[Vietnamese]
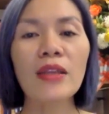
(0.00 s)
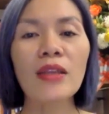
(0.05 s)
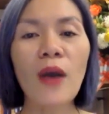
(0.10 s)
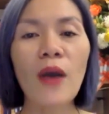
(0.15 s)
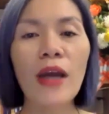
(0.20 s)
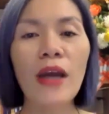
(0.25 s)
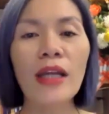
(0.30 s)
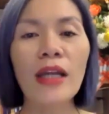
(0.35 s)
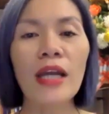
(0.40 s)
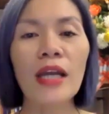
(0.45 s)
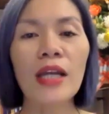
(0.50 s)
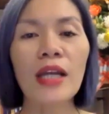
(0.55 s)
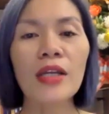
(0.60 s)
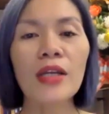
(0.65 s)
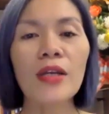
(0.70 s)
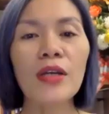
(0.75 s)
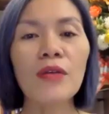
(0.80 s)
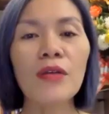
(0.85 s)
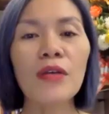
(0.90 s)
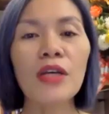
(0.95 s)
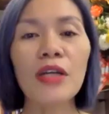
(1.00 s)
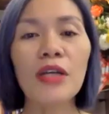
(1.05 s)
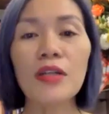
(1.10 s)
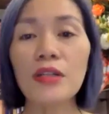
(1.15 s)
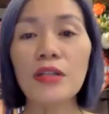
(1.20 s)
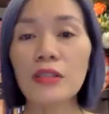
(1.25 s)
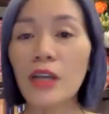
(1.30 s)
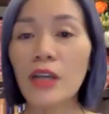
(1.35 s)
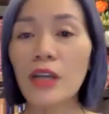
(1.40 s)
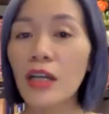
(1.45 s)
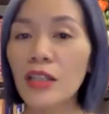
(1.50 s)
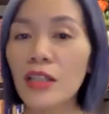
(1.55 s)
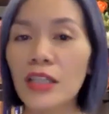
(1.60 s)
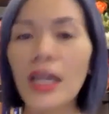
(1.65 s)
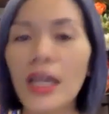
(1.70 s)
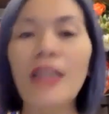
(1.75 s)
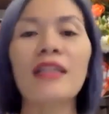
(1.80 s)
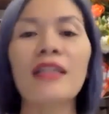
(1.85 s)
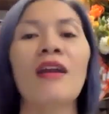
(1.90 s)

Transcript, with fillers: toàn, điều khiển được thời tiết.